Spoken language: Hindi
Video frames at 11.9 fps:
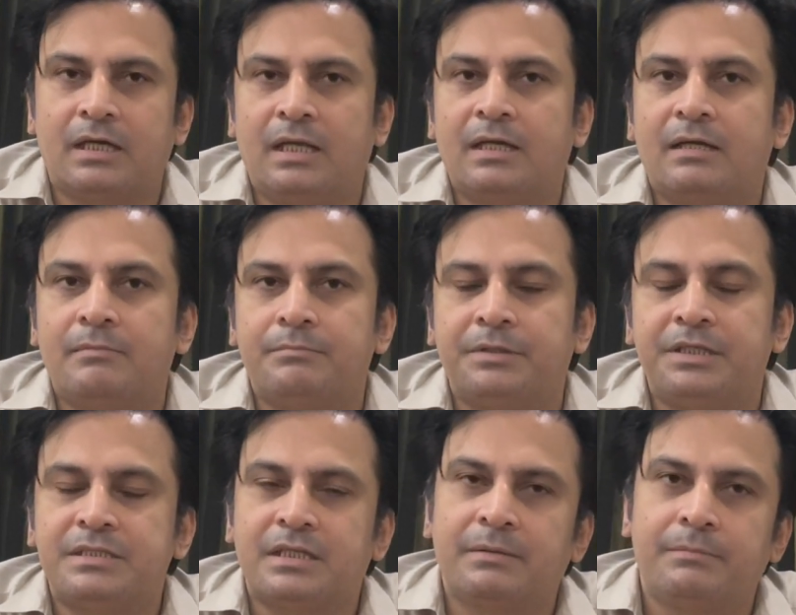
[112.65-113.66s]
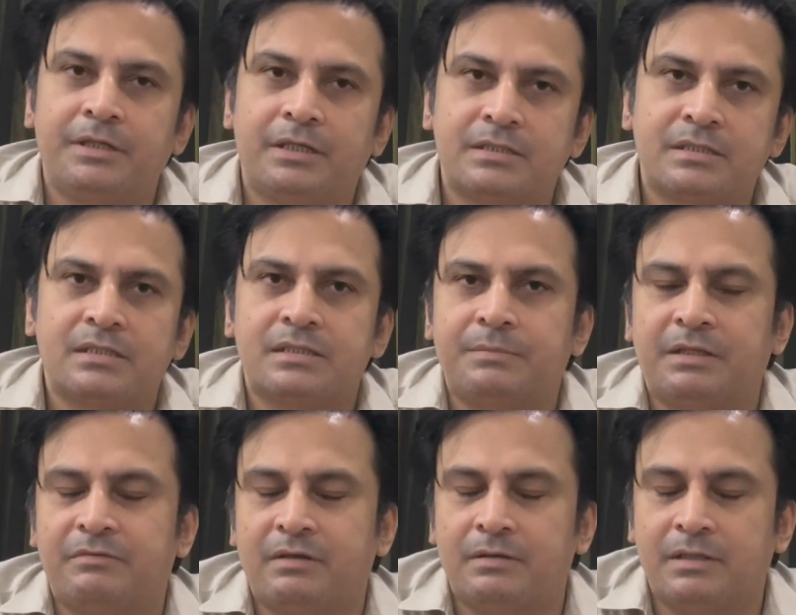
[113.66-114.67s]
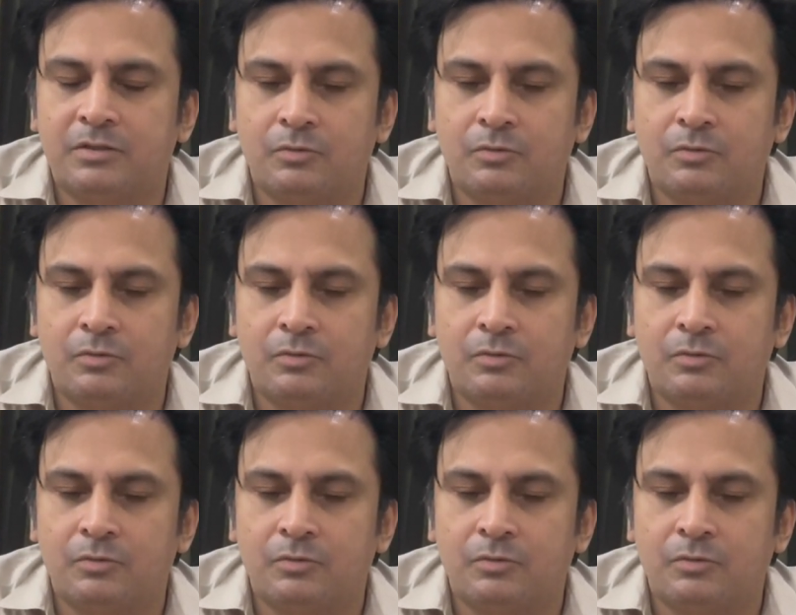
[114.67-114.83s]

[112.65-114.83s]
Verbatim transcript: अलग कंपनी से बड़े अरसे से मैंने